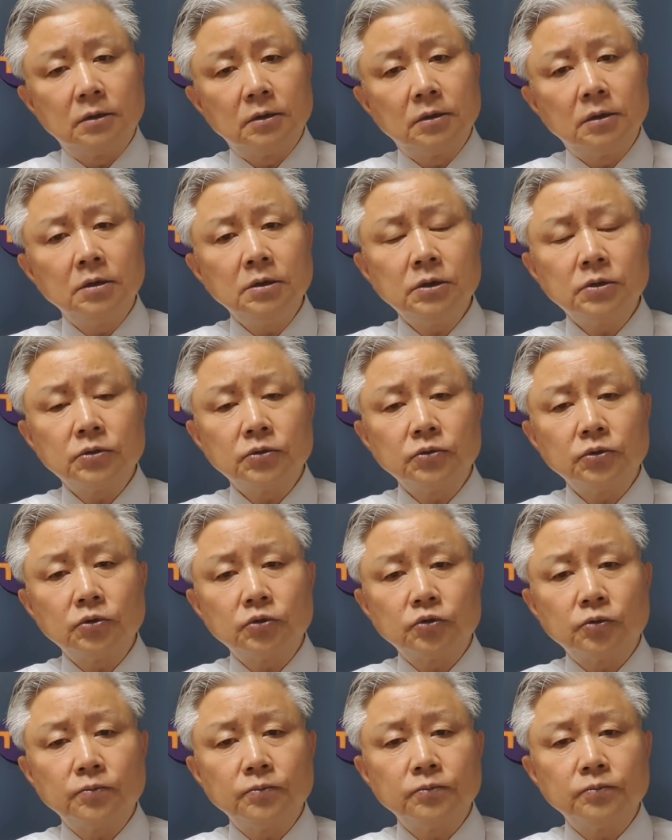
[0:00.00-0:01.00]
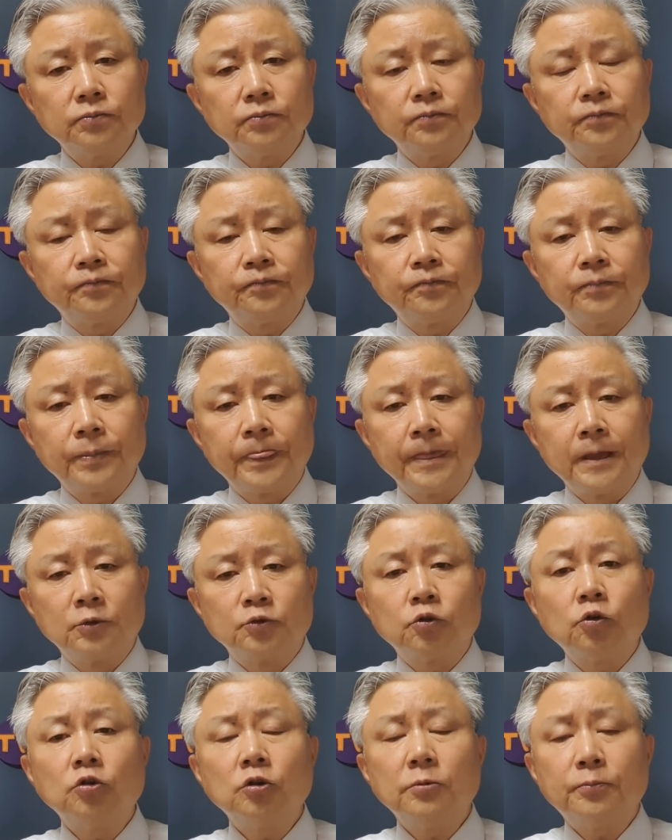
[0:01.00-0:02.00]
어느 정도 좀, 음,
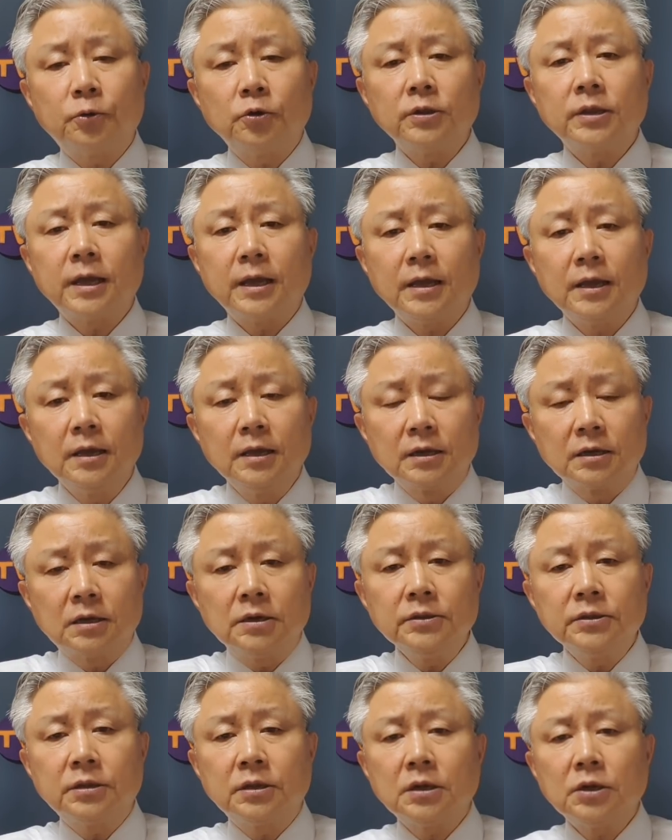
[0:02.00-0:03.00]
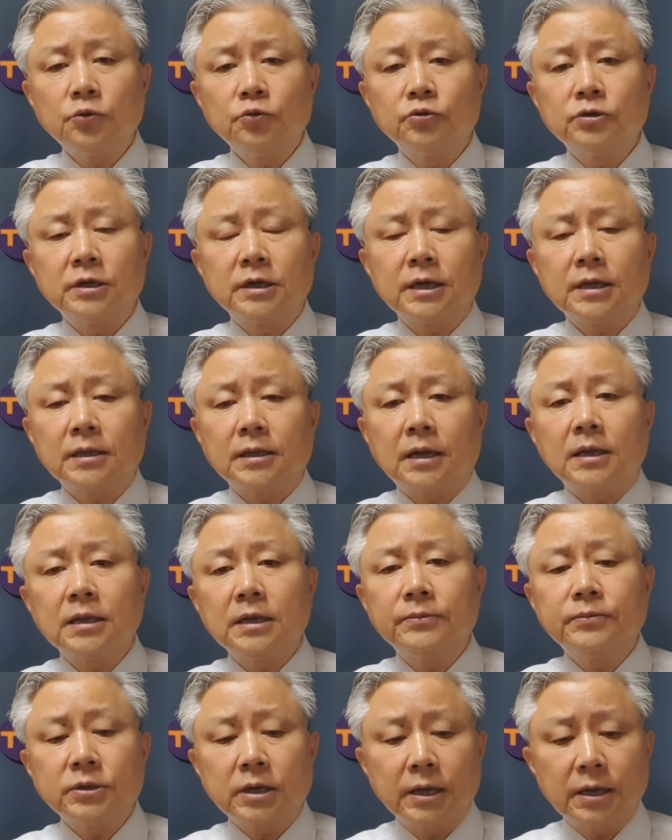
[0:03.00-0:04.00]
손을 보되 큰 틀은 유지하겠다 하는
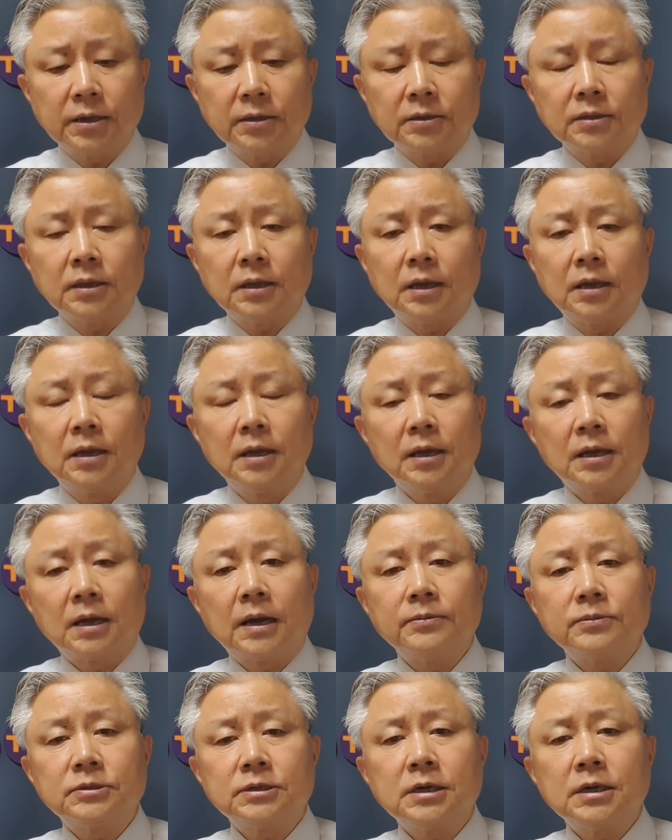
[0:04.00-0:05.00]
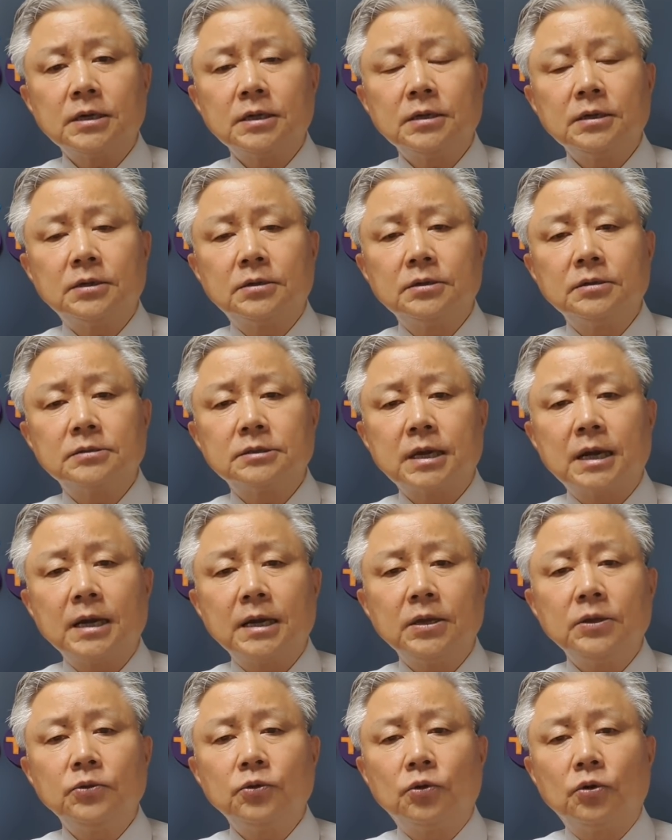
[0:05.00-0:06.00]
입장이었는데 갑자기 그
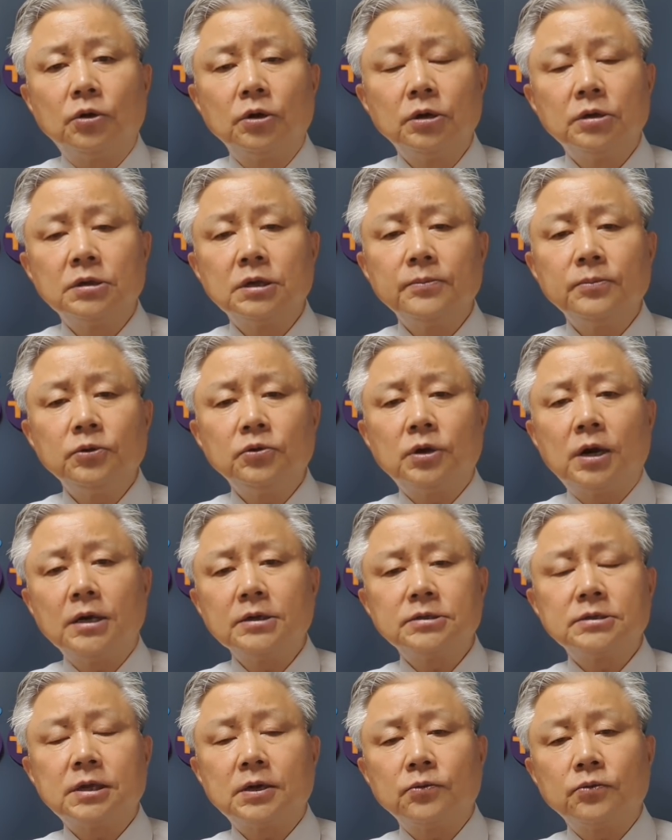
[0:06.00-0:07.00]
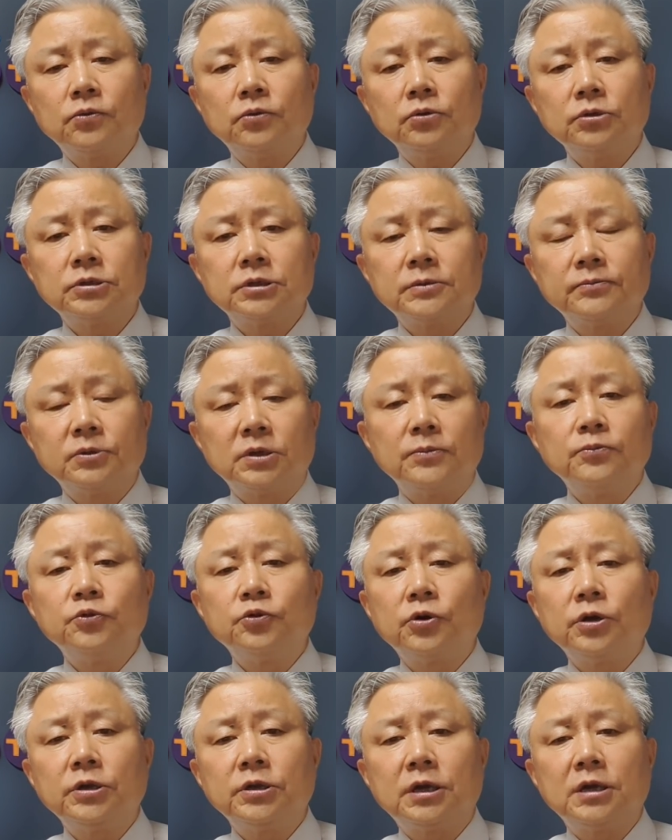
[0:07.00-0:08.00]
상의도 협의도 하지 않고 지금
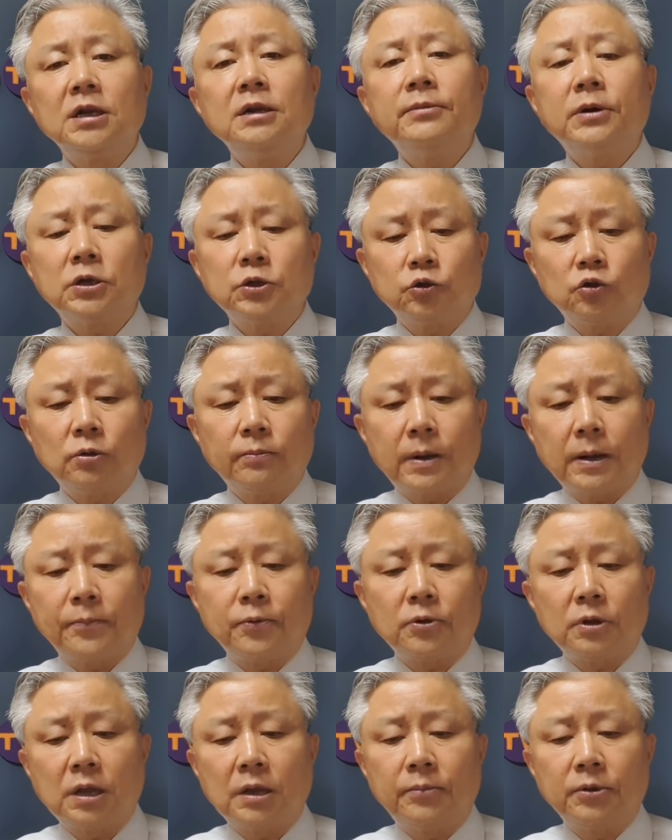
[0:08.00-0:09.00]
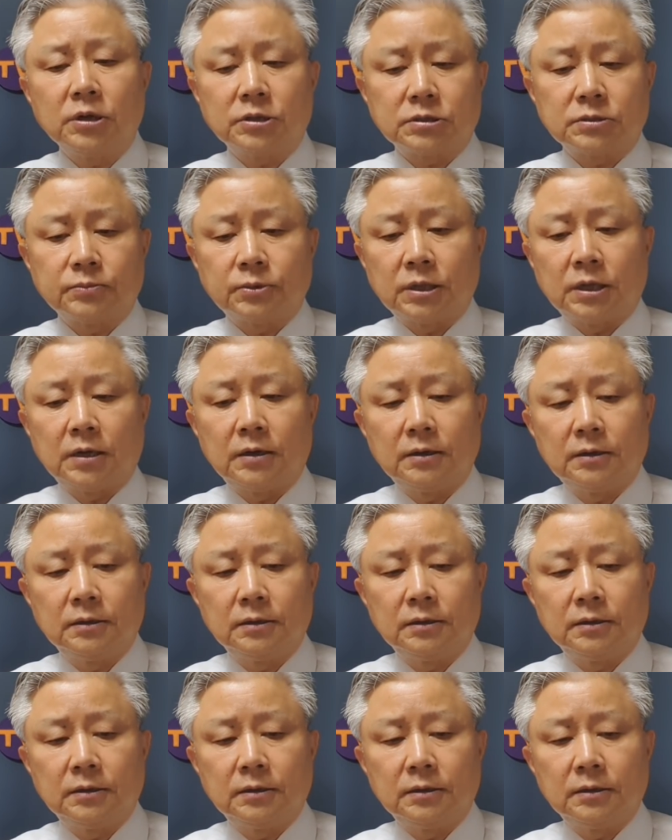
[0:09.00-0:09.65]
김종인이가 일방적으로 발표를 해버렸습니다.